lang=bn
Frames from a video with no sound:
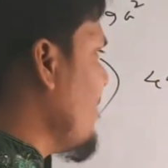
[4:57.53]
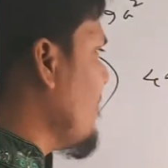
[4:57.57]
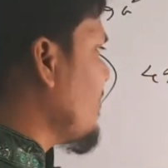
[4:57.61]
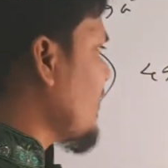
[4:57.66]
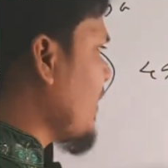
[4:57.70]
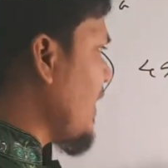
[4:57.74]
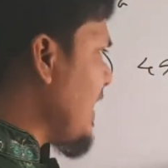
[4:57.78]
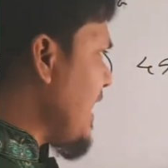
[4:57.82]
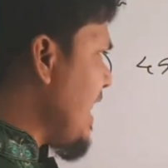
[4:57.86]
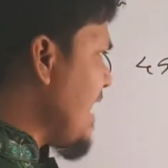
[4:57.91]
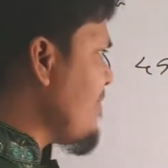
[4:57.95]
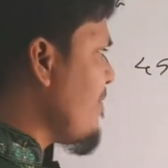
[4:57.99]

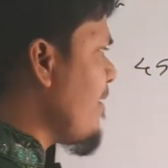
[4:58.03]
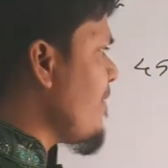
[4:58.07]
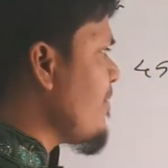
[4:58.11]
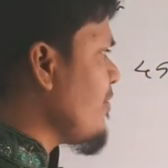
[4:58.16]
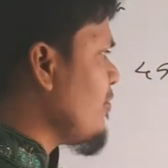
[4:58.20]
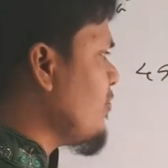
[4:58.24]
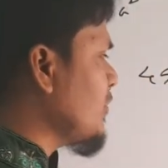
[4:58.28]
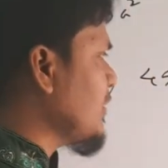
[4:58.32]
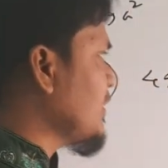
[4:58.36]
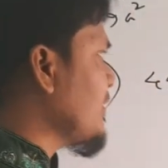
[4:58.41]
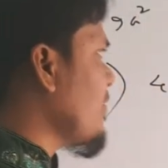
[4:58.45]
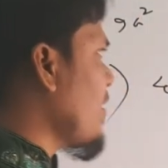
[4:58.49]
তাহলে এভাবে
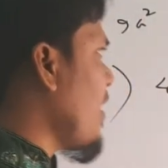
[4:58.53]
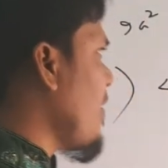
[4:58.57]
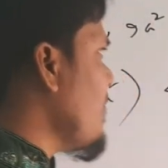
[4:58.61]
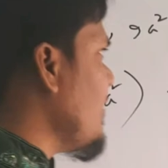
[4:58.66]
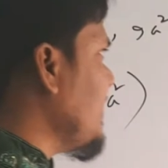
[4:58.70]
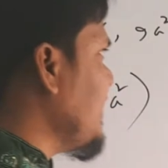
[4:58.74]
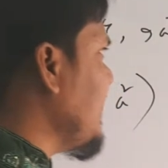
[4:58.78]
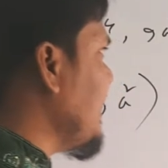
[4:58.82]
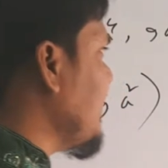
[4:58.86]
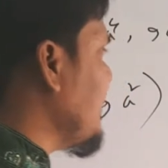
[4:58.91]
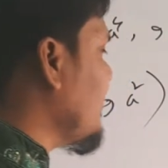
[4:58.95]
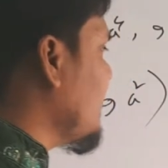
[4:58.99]
করতে পারো আমি
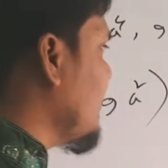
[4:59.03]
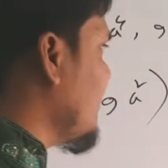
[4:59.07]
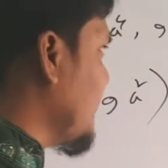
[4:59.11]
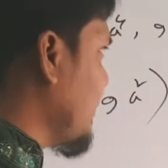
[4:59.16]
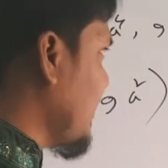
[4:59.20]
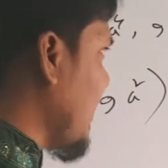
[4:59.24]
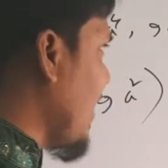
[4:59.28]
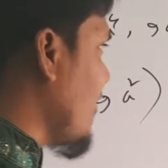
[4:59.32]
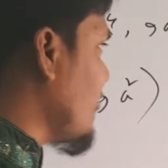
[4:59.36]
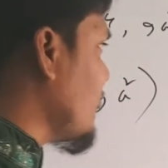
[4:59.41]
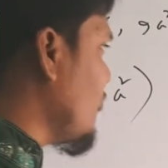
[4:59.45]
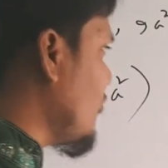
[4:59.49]
যে
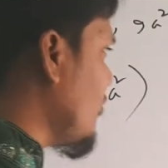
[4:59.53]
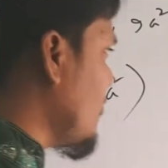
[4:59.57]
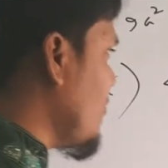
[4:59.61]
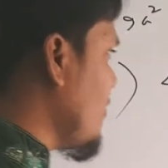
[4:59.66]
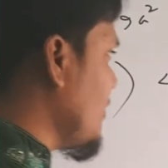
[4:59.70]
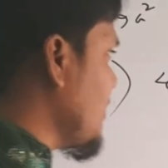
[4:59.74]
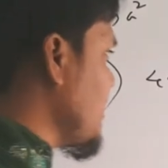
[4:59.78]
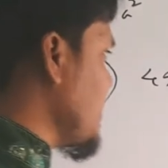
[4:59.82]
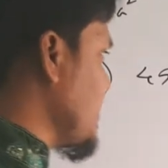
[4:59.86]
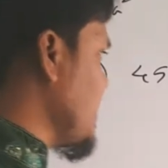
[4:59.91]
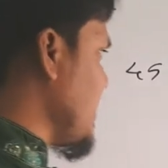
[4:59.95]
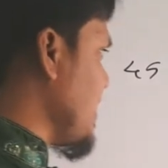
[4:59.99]
তার জন্য
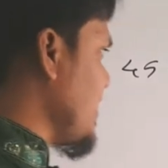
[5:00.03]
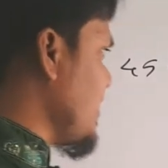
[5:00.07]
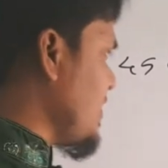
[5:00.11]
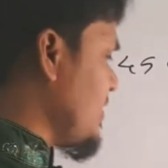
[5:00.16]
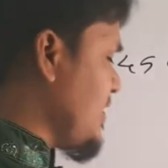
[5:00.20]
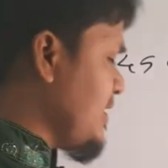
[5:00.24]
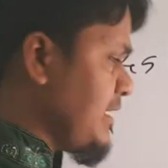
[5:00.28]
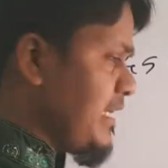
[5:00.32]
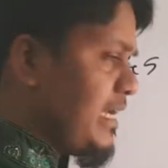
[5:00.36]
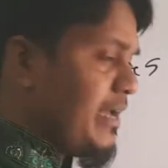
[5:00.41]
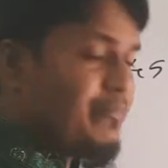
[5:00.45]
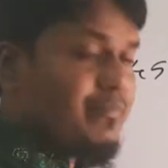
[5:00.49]
বলতেছি
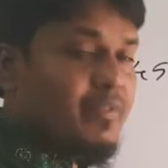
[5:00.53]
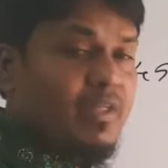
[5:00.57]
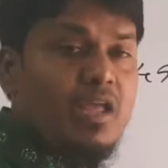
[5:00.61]
যে